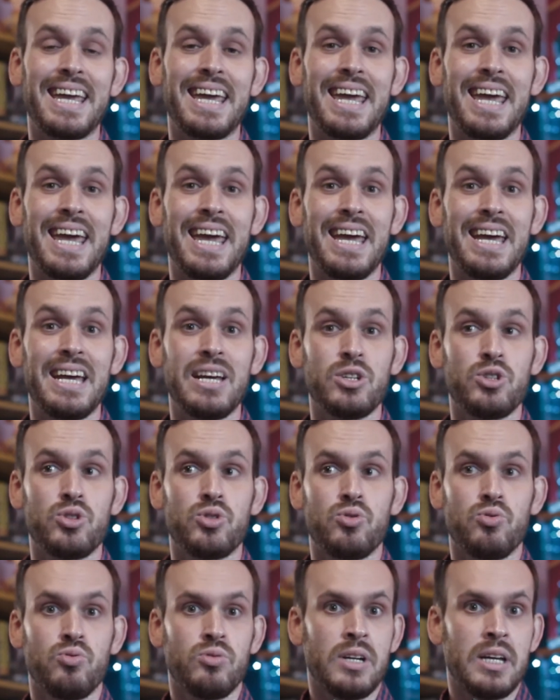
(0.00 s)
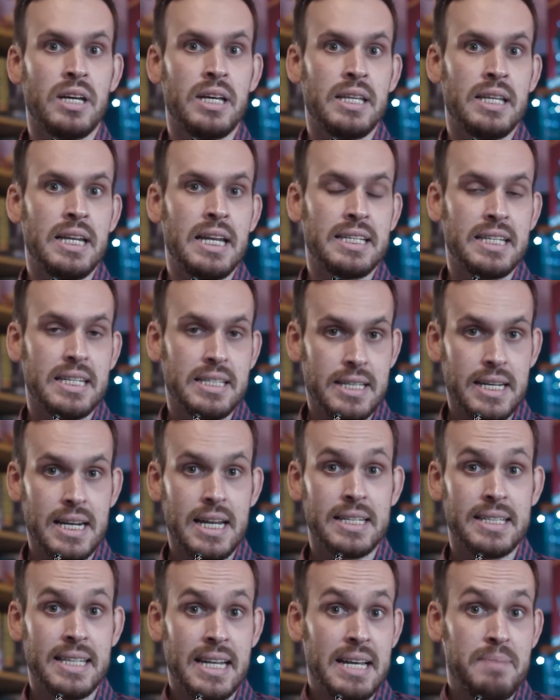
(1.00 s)
que es una de las
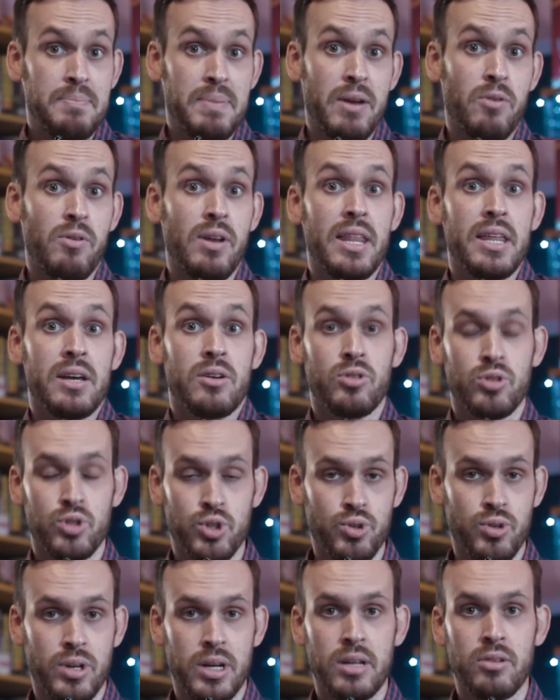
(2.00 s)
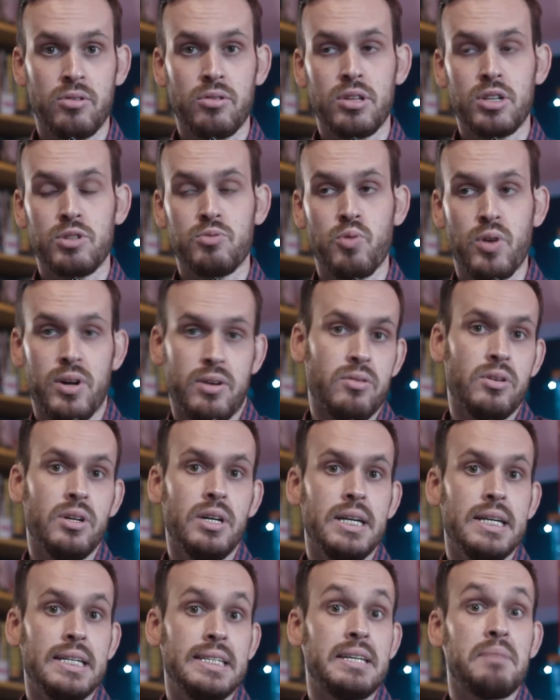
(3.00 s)
escenas de la película de Conjuring. Entonces, bueno,
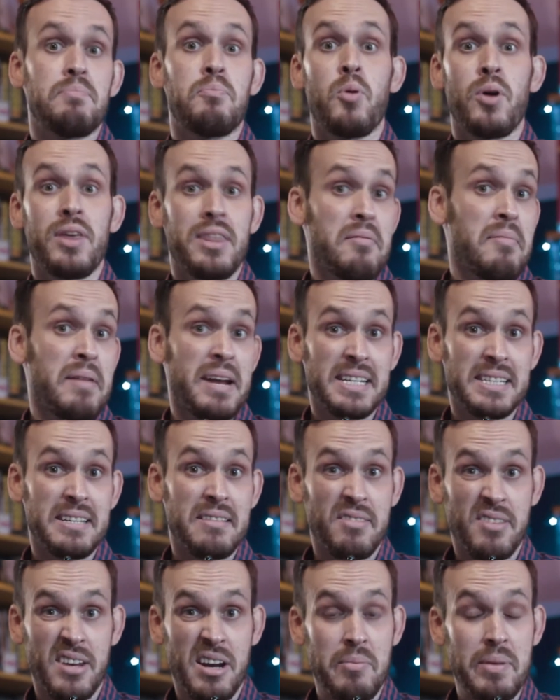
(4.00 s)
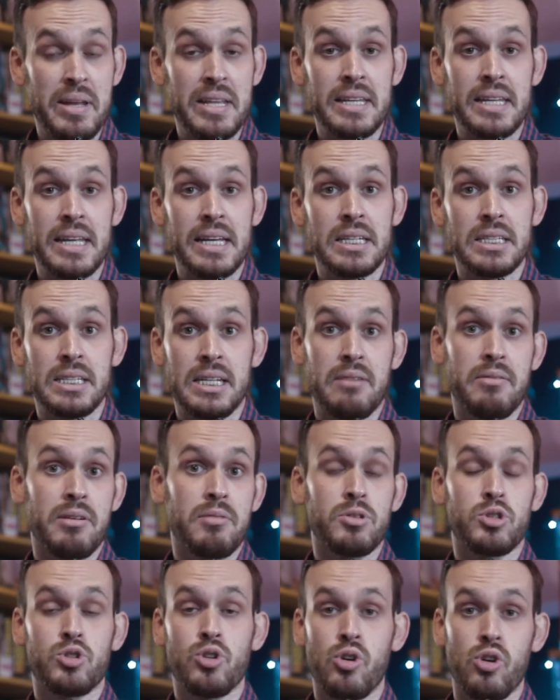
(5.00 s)
se puede ver, sinceramente, sin
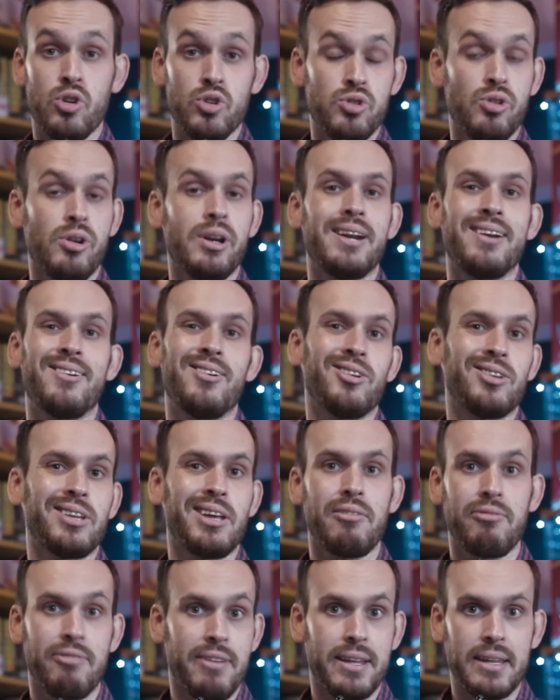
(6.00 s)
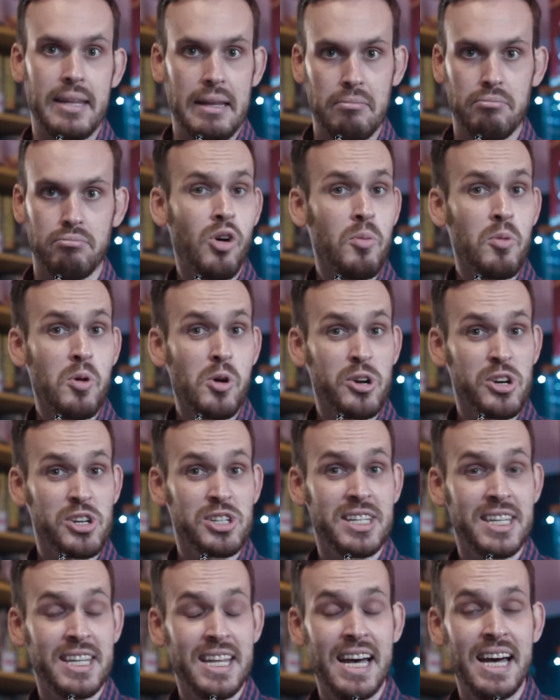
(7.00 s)
haber visto Conjuring no te afecta. Como
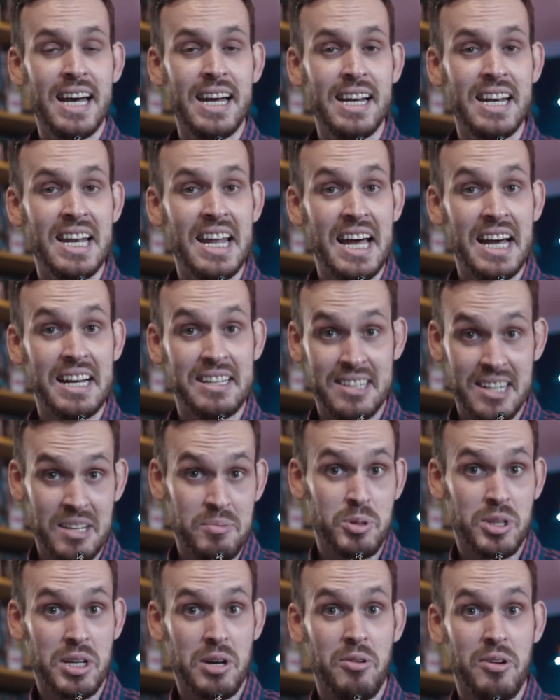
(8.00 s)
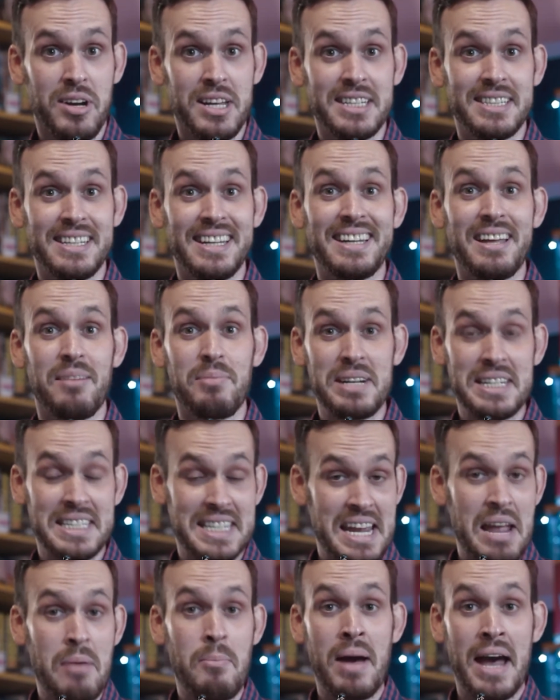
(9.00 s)
curiosidad, la actriz protagonista también
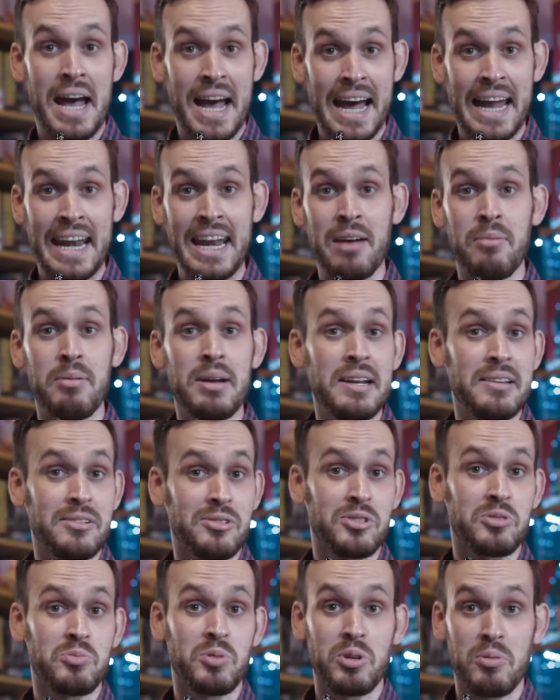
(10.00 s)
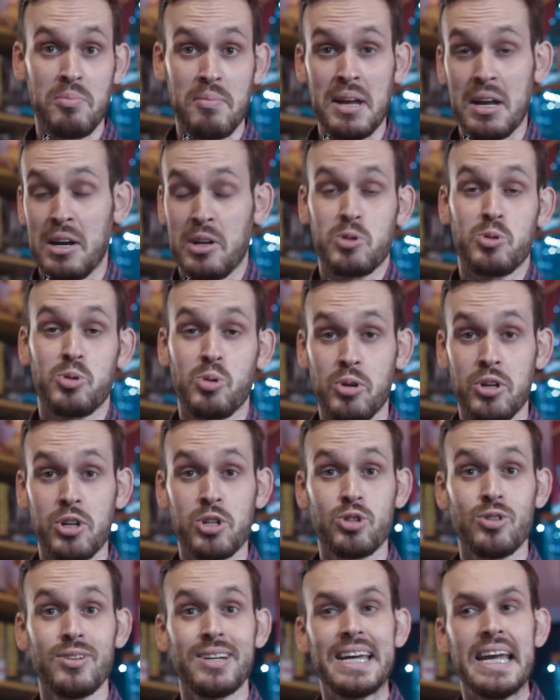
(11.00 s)
se llama Annabelle, entonces, bueno, me resultó
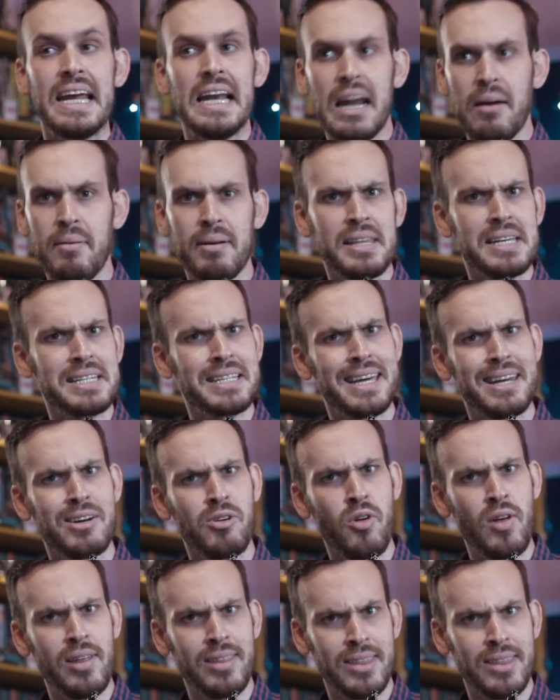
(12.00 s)
curioso. Y la verdad es que no lo